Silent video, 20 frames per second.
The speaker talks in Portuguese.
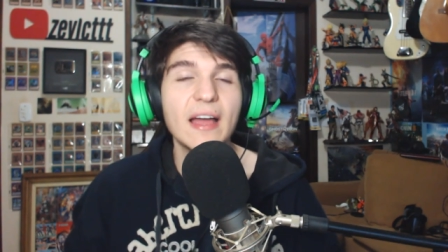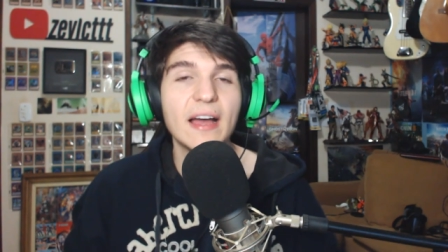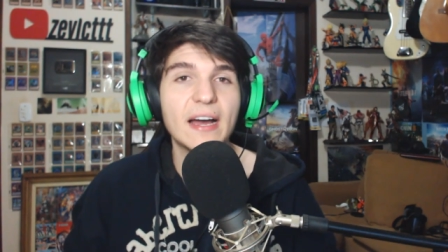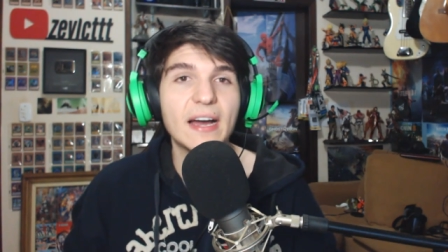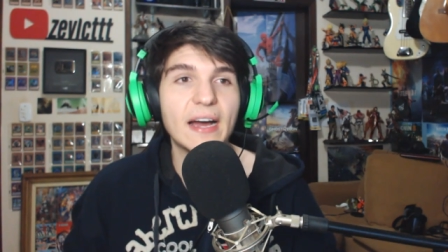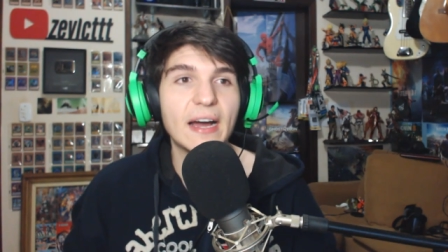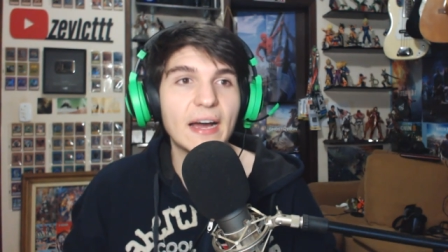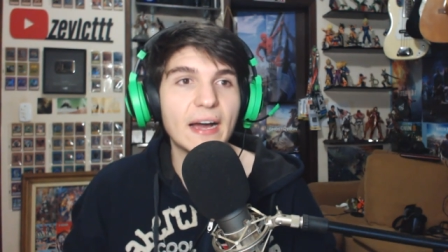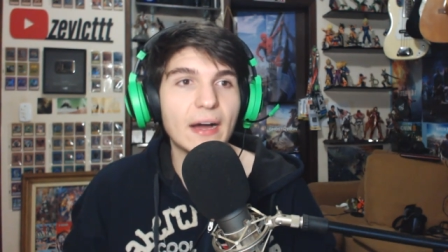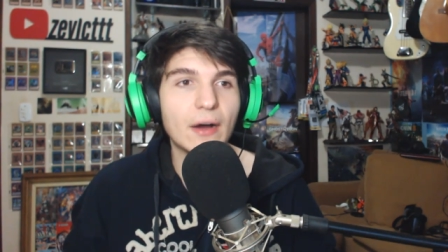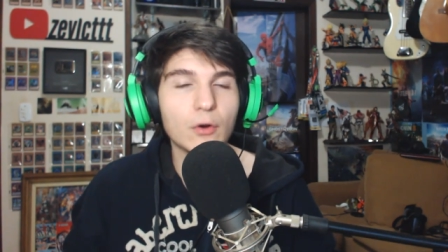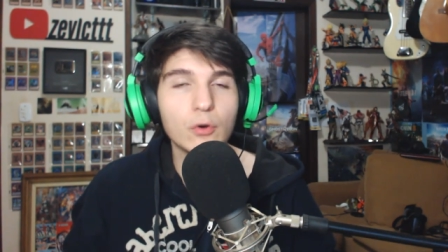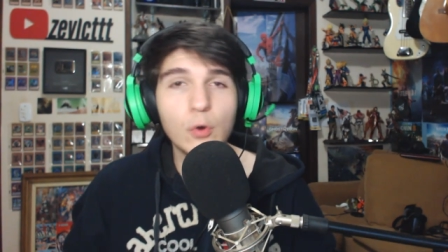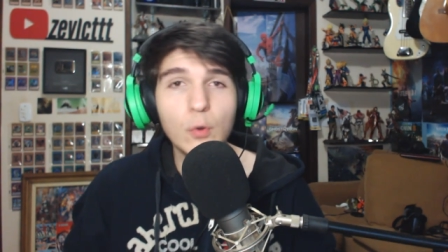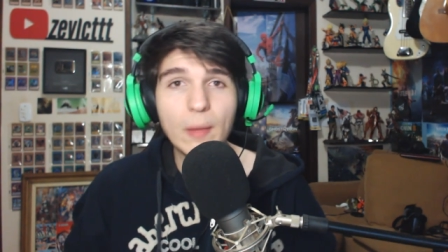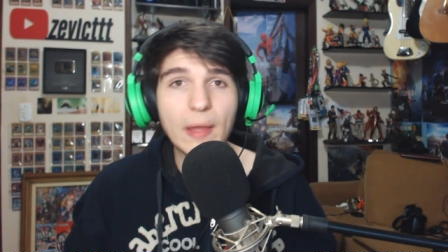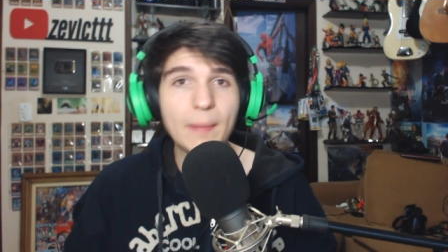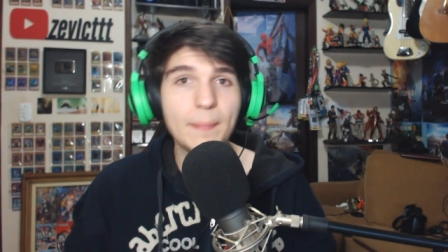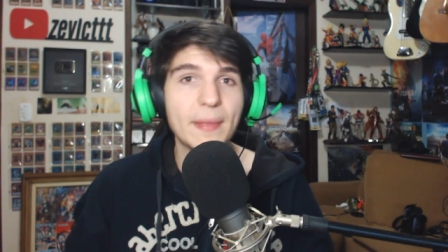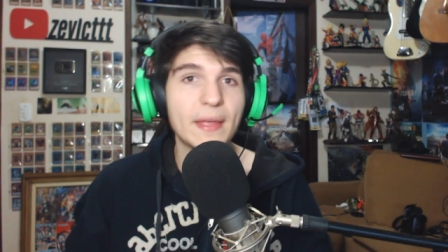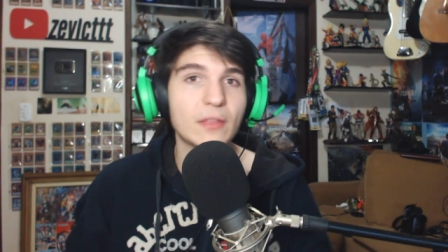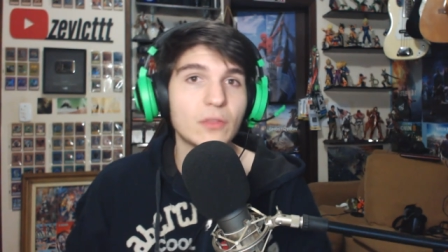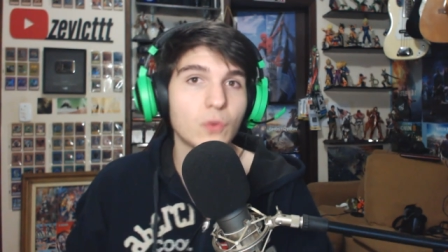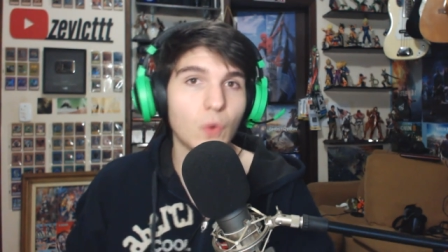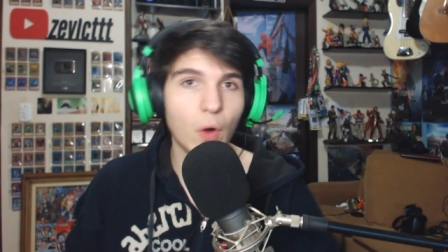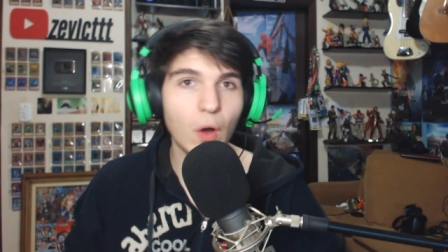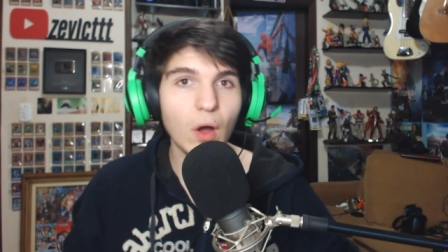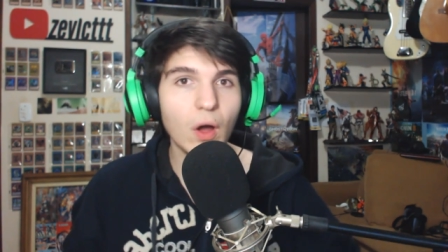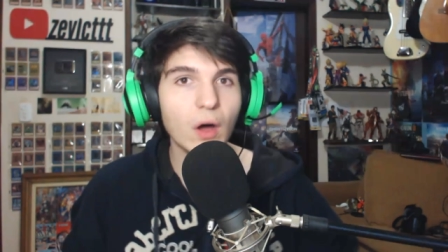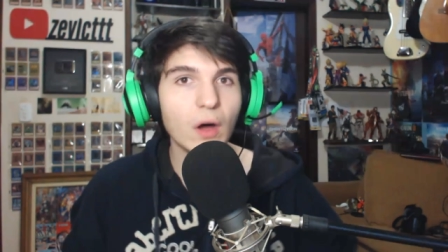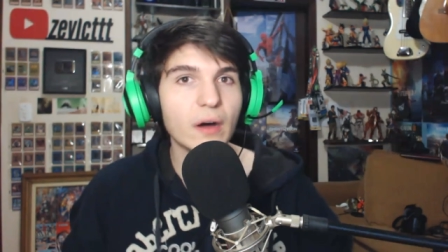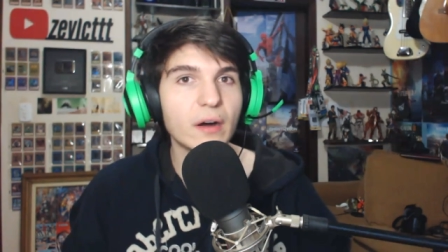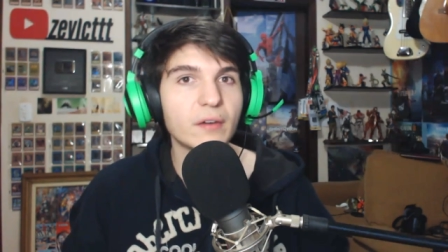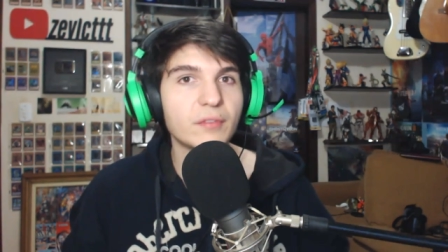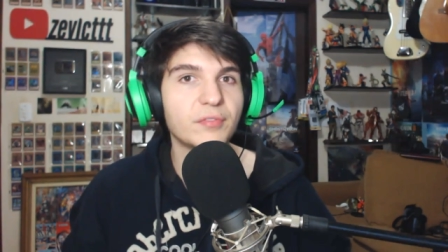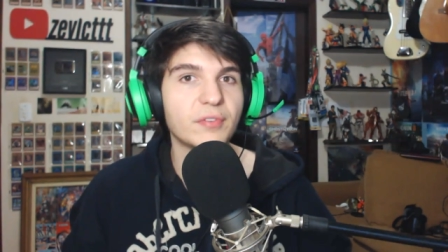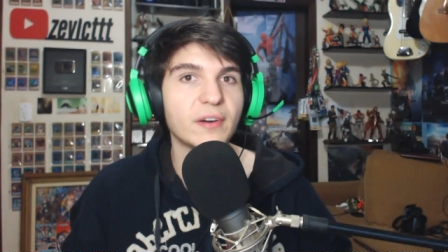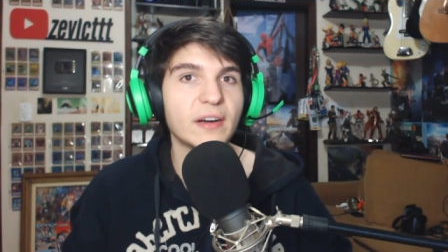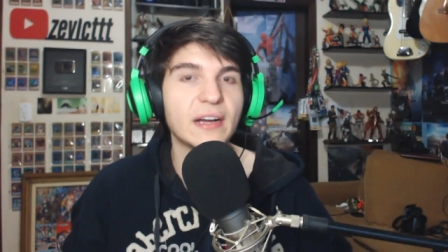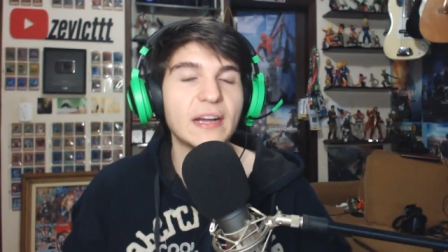ah, alguma IP
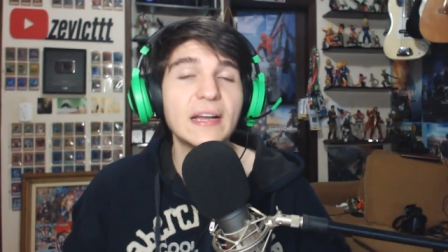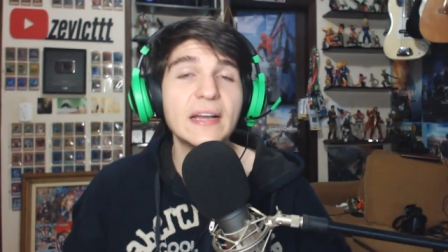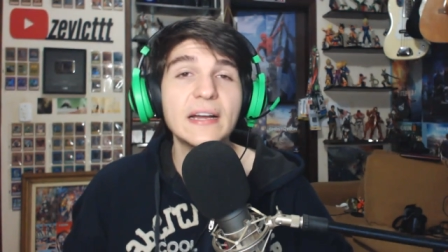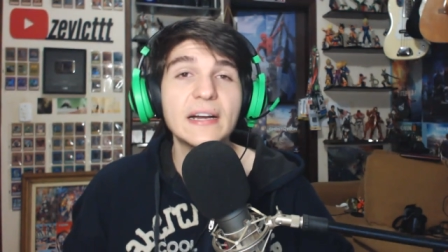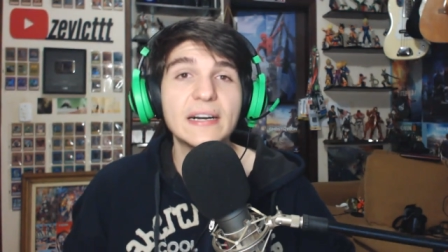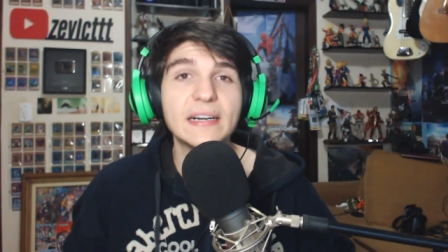nova,